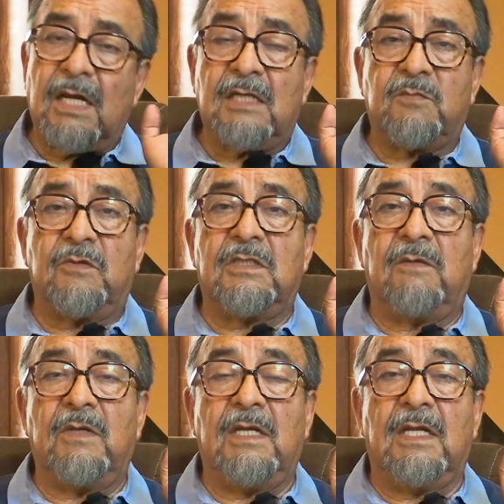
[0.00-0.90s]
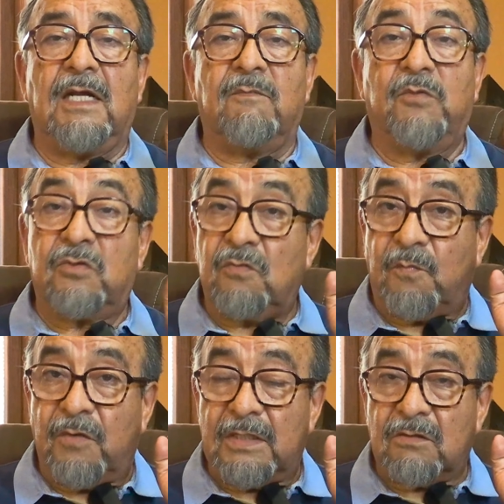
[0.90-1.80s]
la responsabilidad, por
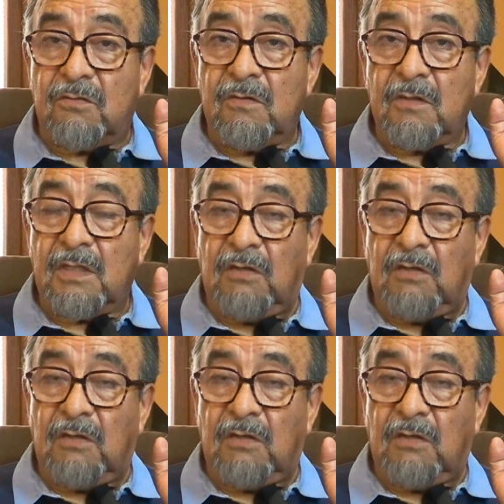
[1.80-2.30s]
supuesto,